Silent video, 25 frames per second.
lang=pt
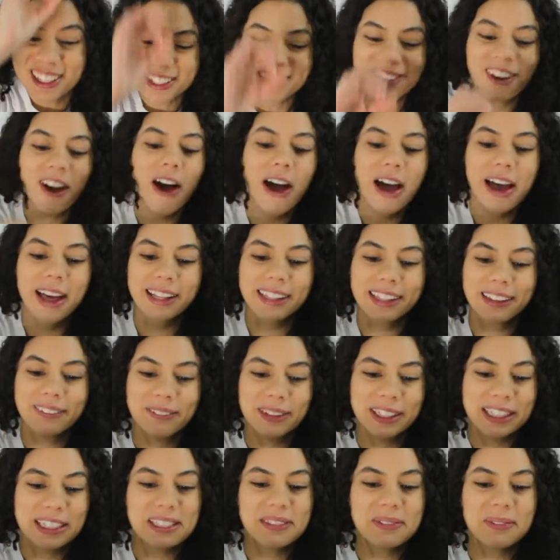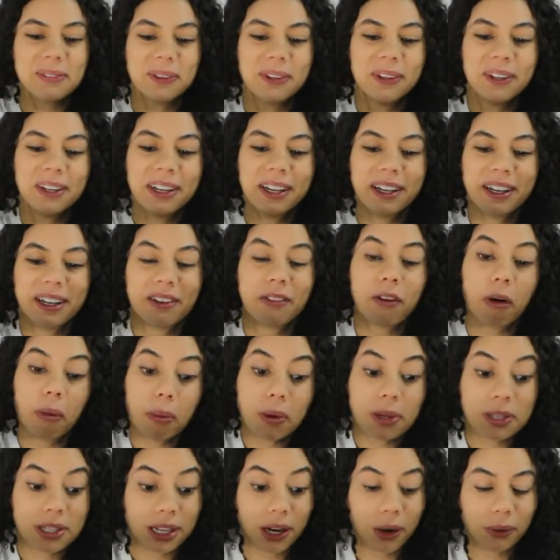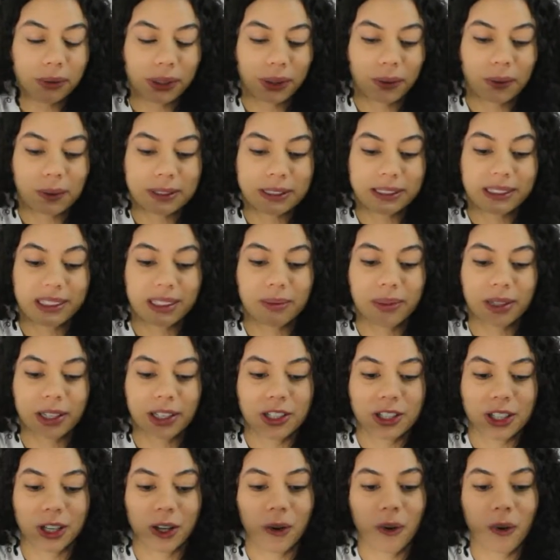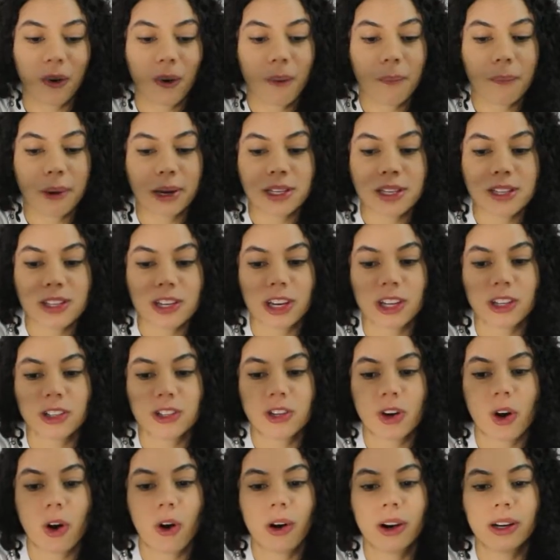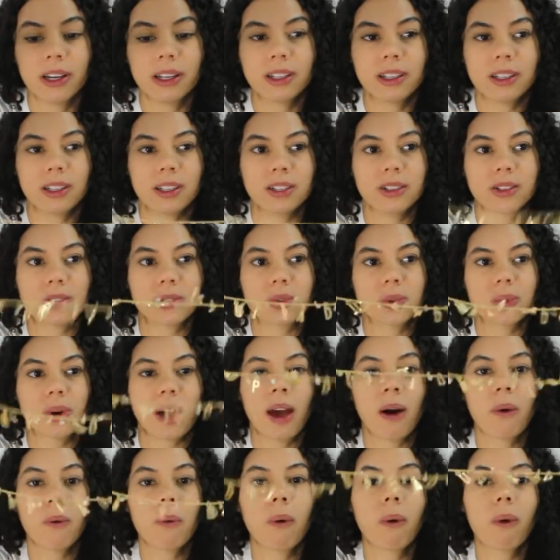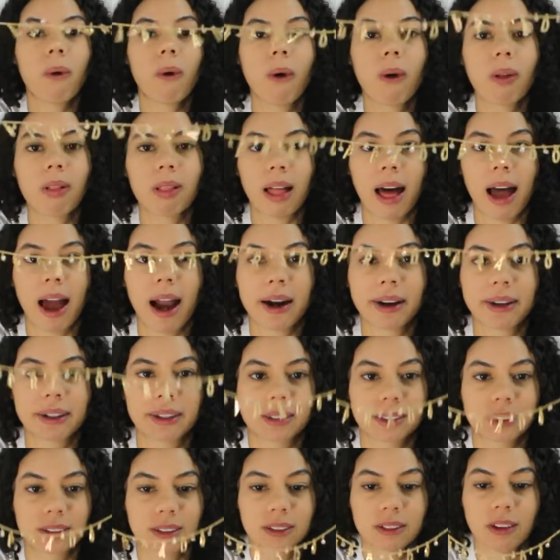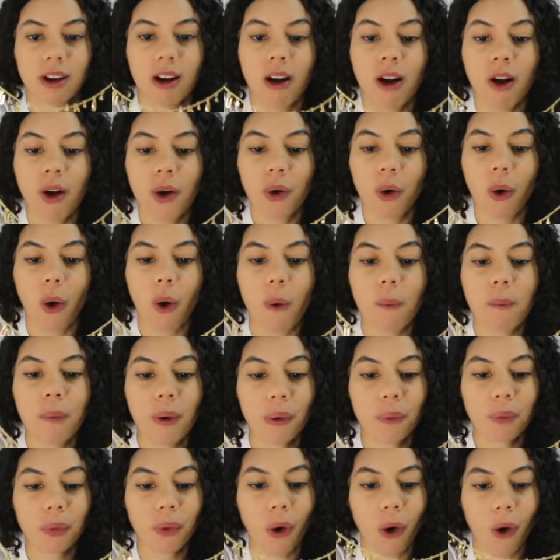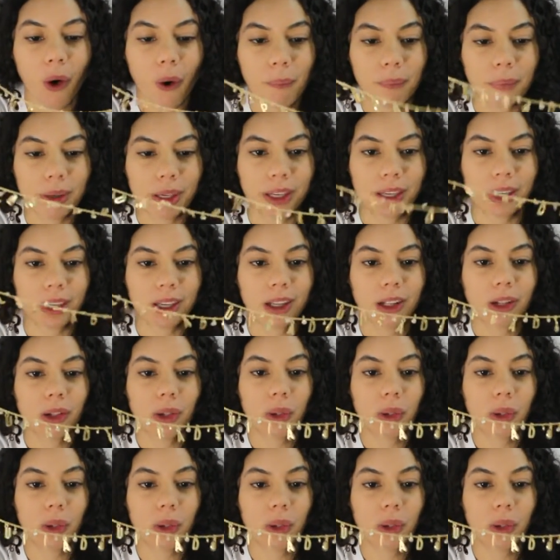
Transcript: só ela mesmo. Vou mostrar outra coisa também que chegou, mas, gente, olhem isso. É um colar com o meu nome,